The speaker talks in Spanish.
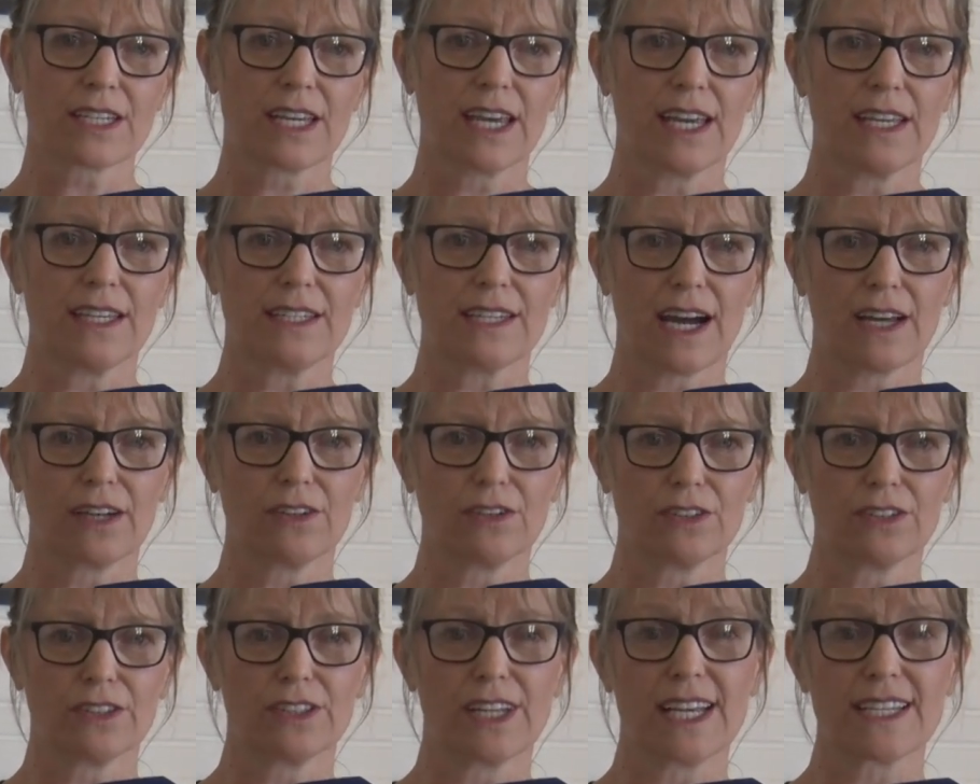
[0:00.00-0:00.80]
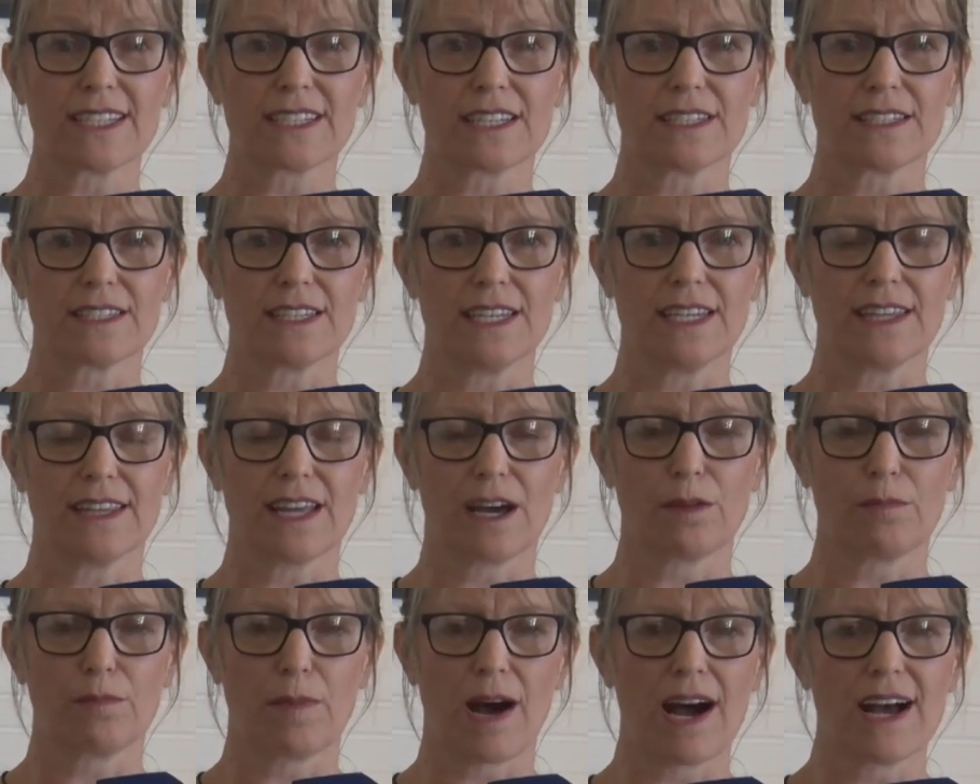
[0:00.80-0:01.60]
que ya no
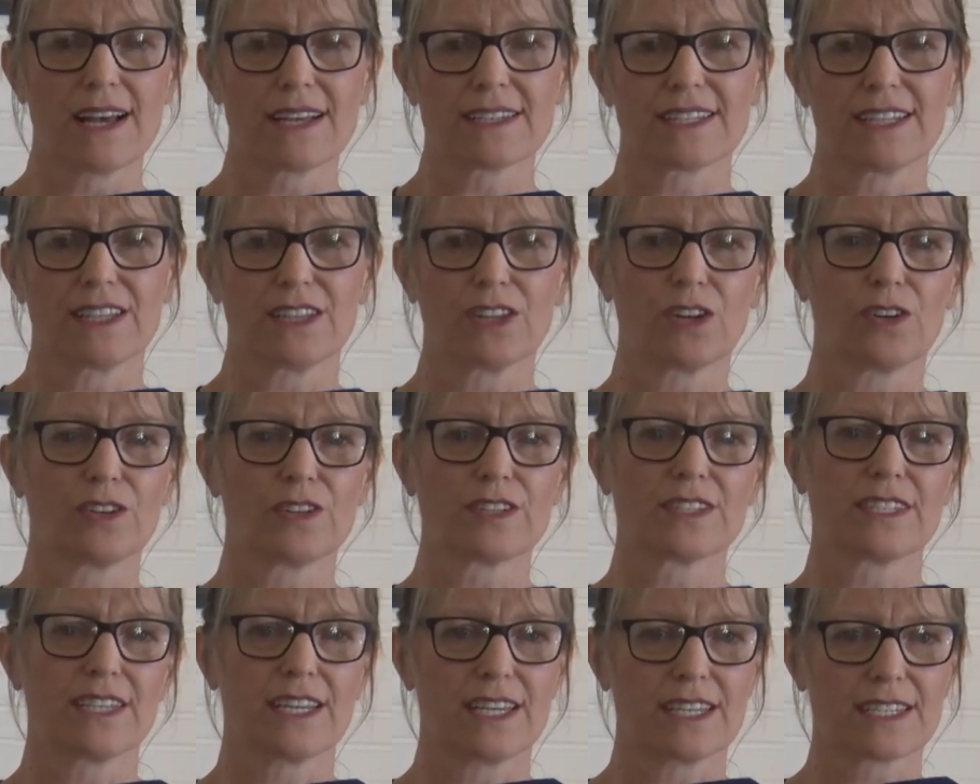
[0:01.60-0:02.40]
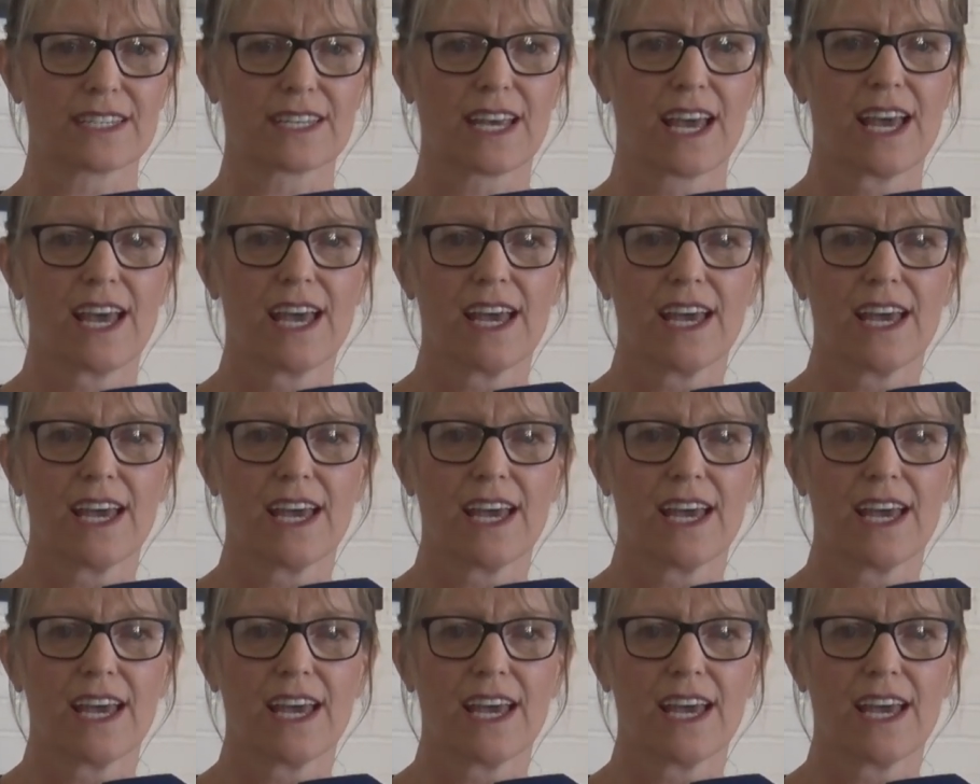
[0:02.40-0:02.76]
necesitan más, entonces